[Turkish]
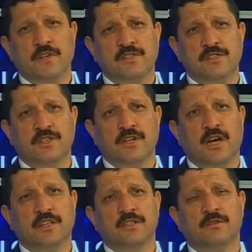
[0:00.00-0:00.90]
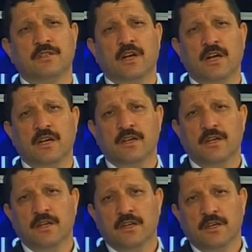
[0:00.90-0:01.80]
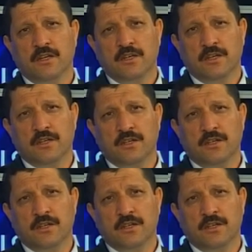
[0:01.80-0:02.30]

ziraatı daha e,